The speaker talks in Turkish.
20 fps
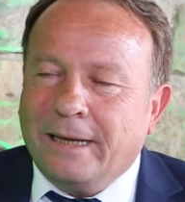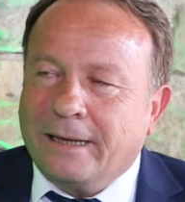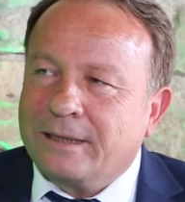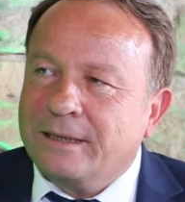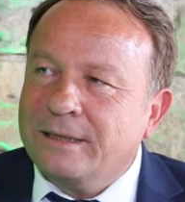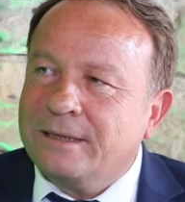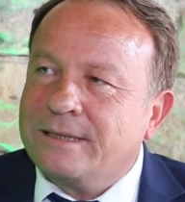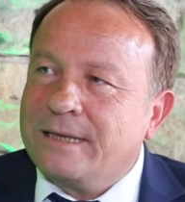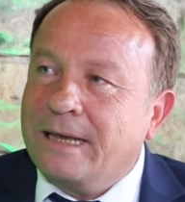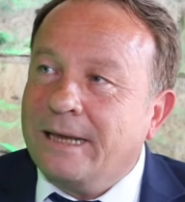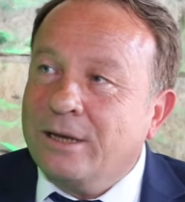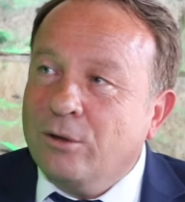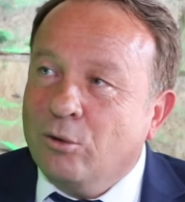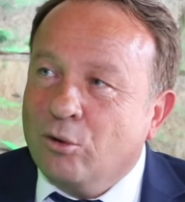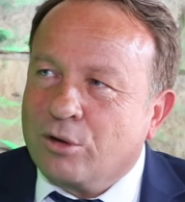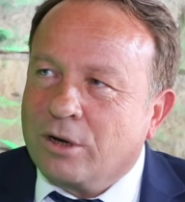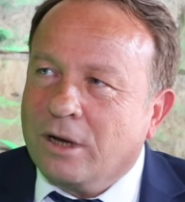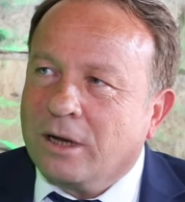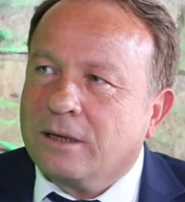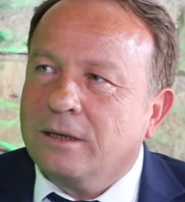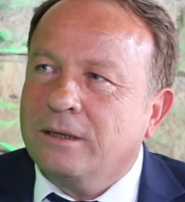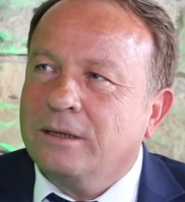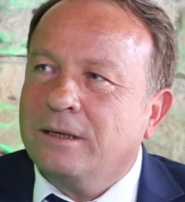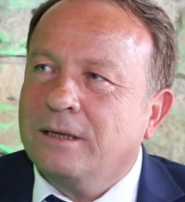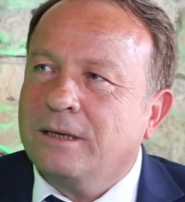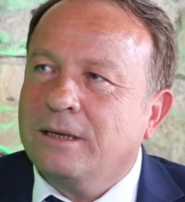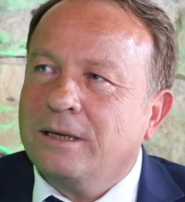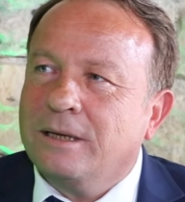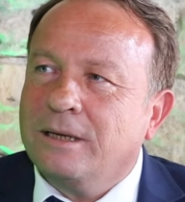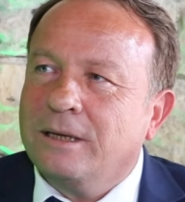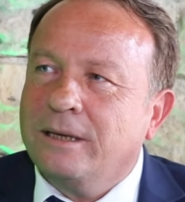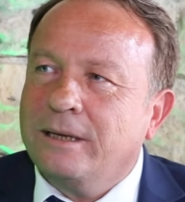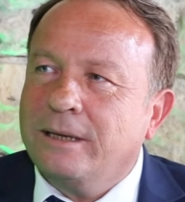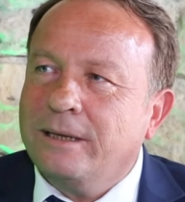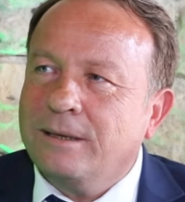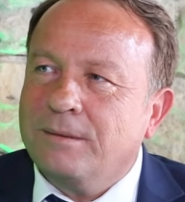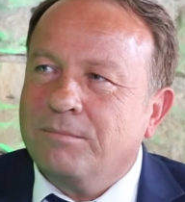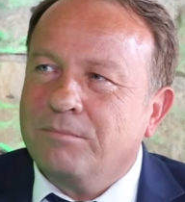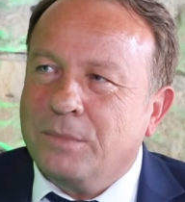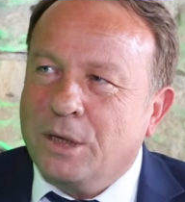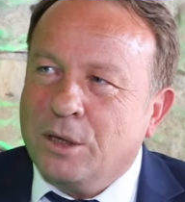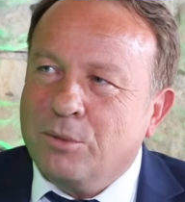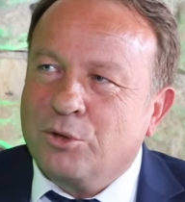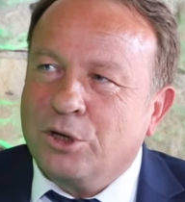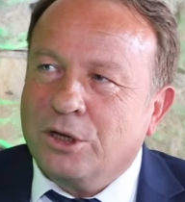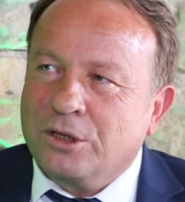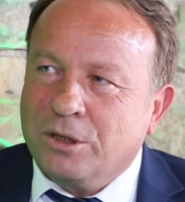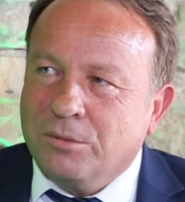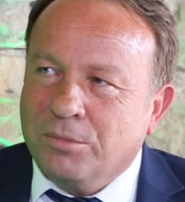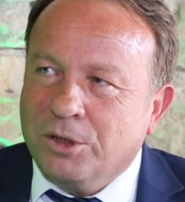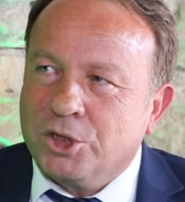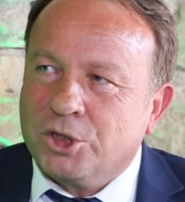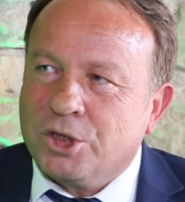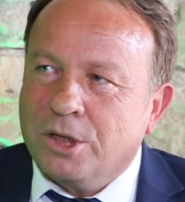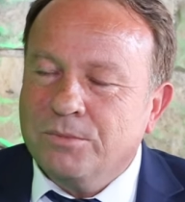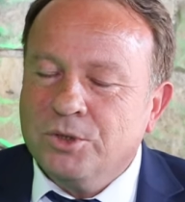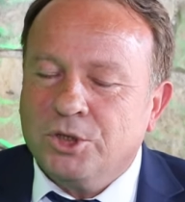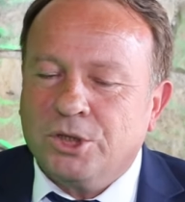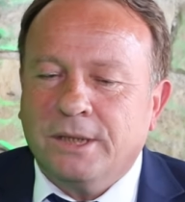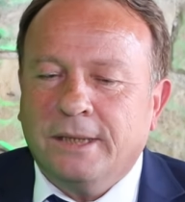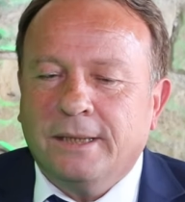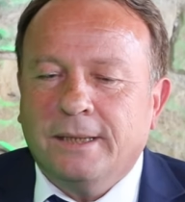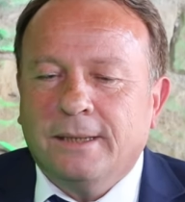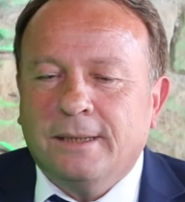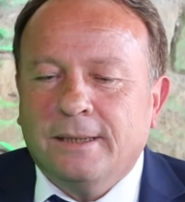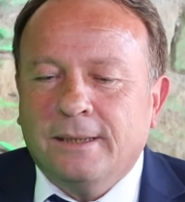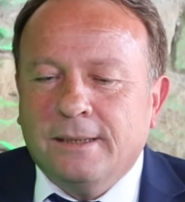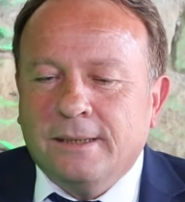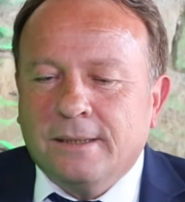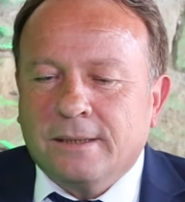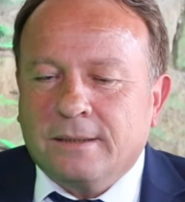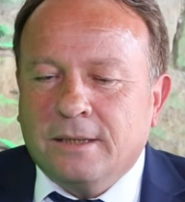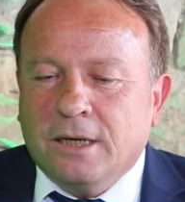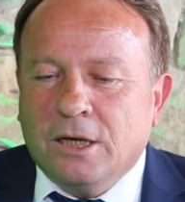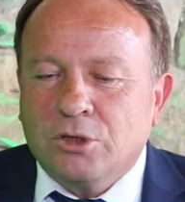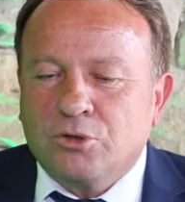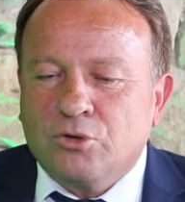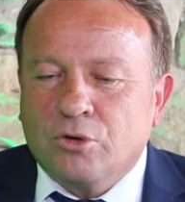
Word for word: teknisyeni olarak e, memuriyete başlamış. Daha